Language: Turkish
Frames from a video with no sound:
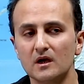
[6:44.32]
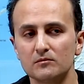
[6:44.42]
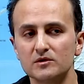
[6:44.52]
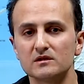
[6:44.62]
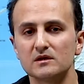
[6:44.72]

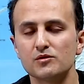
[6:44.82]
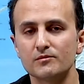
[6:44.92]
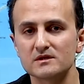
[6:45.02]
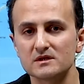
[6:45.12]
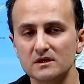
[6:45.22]
bir
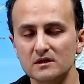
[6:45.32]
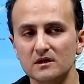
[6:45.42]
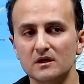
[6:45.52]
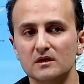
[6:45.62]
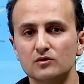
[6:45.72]
diplomasi
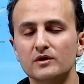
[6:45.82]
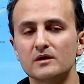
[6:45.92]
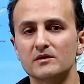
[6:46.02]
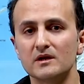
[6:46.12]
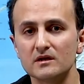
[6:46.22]

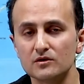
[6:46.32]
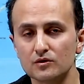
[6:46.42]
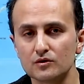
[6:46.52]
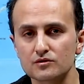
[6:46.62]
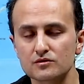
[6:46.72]
dönemine
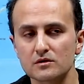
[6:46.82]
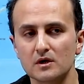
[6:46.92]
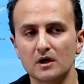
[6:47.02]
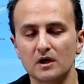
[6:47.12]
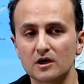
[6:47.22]
giriyoruz.
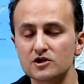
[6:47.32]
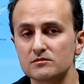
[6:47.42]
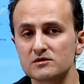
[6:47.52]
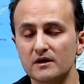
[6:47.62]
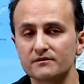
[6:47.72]

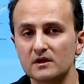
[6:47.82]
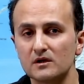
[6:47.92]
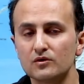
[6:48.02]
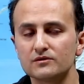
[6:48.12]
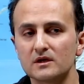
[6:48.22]
Geçtiğimiz
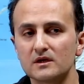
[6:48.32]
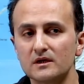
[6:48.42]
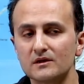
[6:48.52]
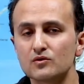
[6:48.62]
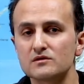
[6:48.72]
hafta
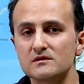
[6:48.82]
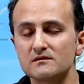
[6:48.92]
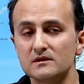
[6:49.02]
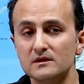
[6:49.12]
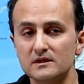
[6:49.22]
Londra'da NATO
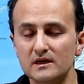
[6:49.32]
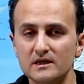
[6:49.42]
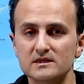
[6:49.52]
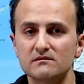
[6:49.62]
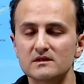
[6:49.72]

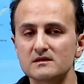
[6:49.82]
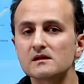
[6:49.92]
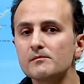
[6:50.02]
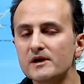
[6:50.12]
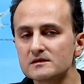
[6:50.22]
Liderler
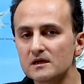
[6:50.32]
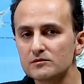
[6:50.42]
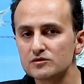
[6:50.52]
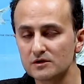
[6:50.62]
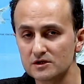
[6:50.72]
Zirvesi'nde de benzer
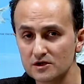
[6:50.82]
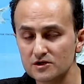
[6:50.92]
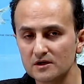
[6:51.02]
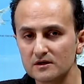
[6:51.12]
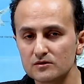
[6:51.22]
bir süreç
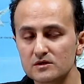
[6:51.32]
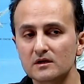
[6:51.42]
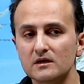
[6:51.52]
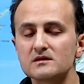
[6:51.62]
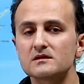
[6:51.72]
yaşandı.
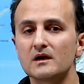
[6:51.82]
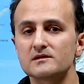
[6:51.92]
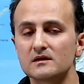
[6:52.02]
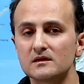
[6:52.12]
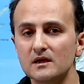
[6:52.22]
Özellikle iç
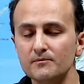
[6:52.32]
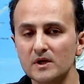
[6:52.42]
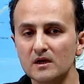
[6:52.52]
siyasette